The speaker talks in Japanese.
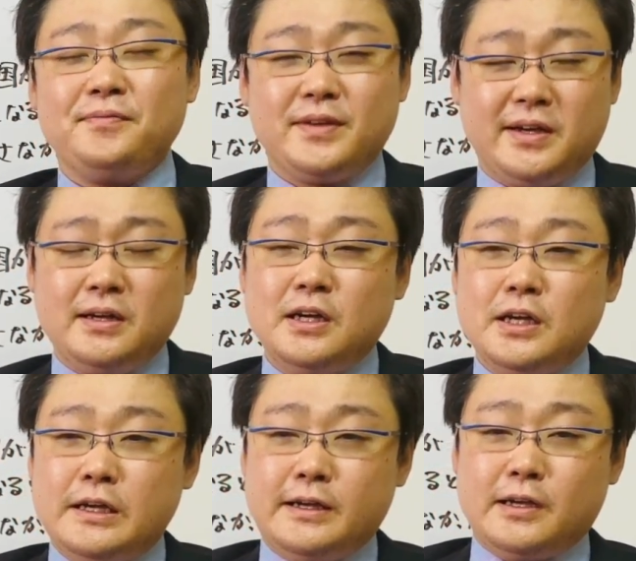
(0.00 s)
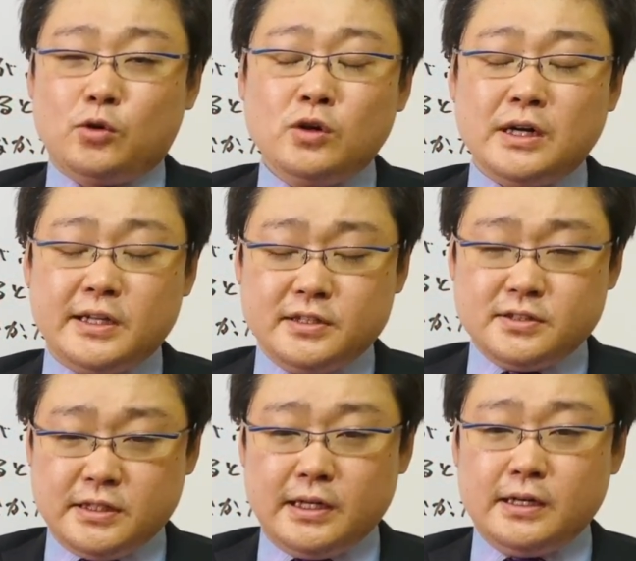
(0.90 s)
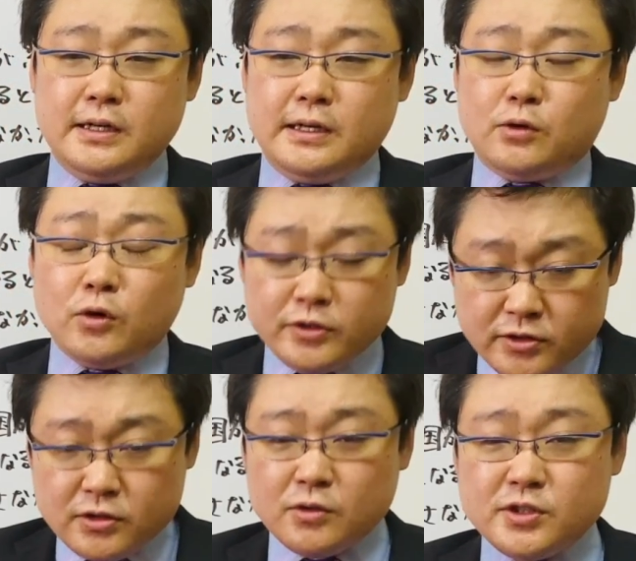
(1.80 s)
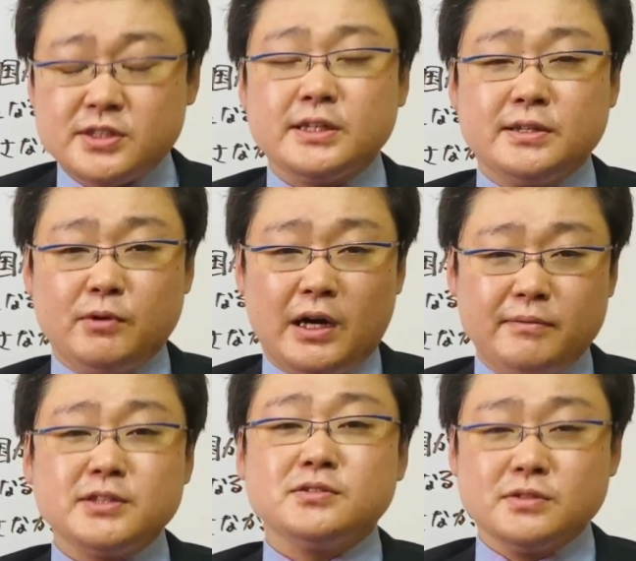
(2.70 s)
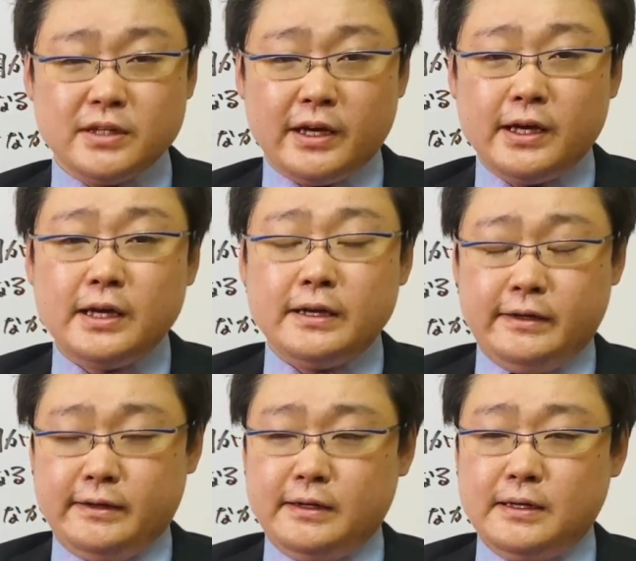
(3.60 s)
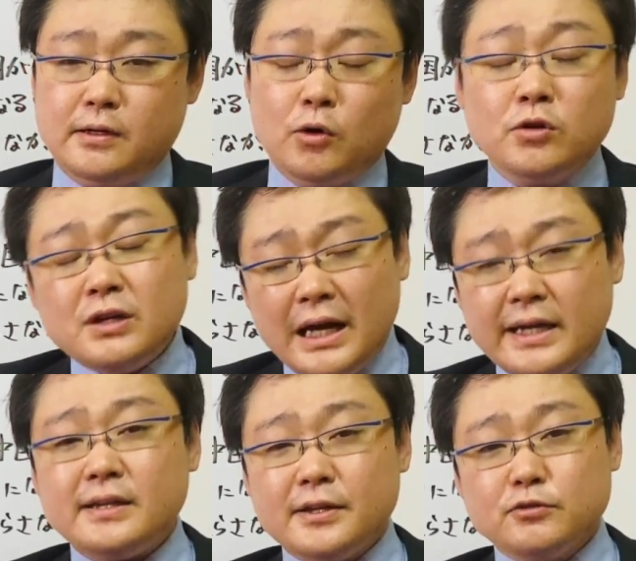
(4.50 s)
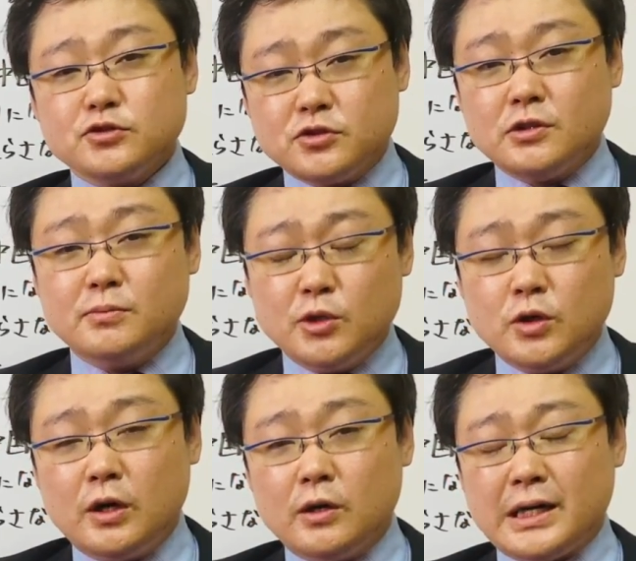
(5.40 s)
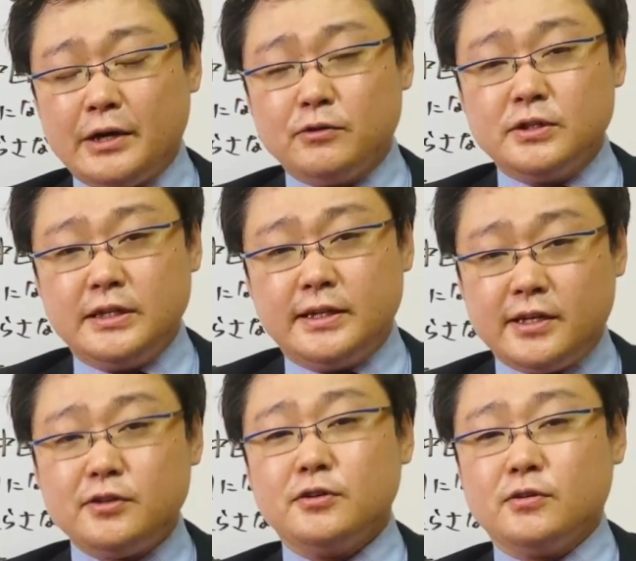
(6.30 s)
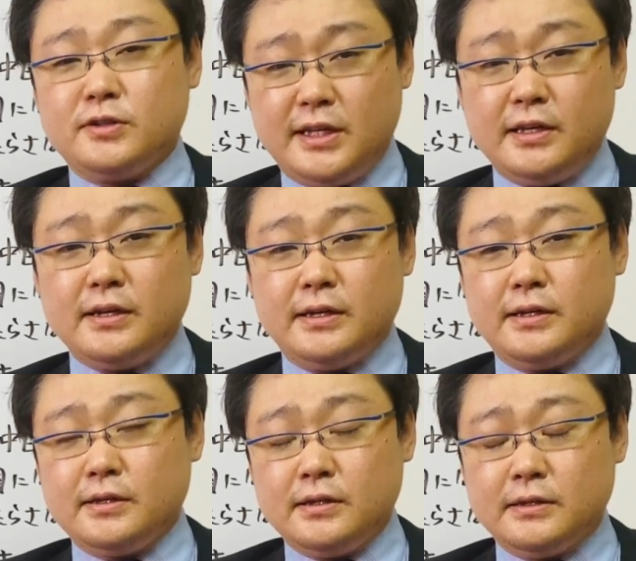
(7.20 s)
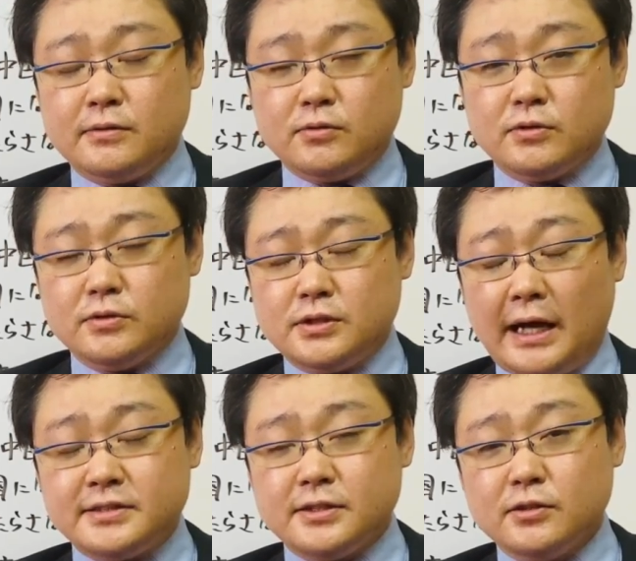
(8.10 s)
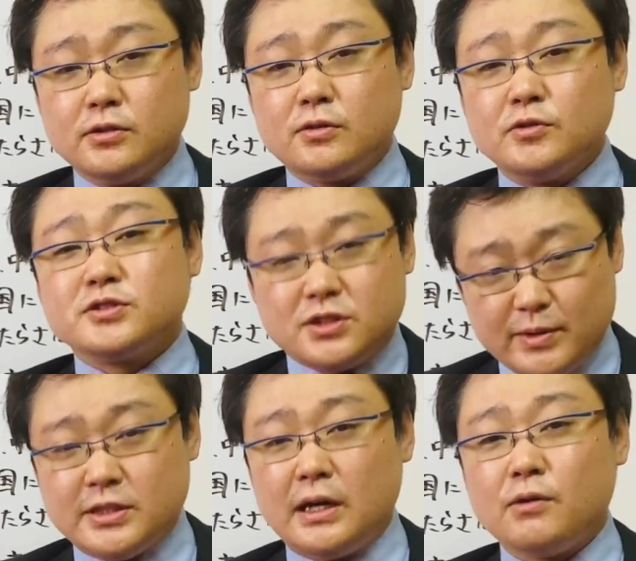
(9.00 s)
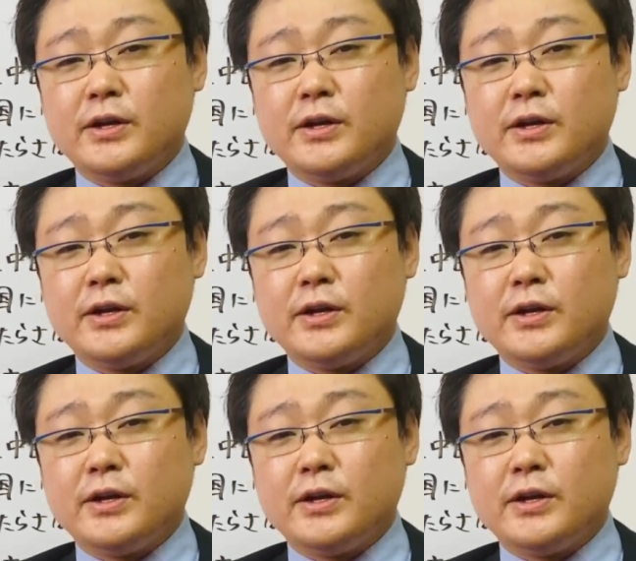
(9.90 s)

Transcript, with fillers: で、えー、今回ですね、えー、こういうご時世でもありますので、えー、オンラインでの受講も可能にできるように、えー、この体制を構築しました。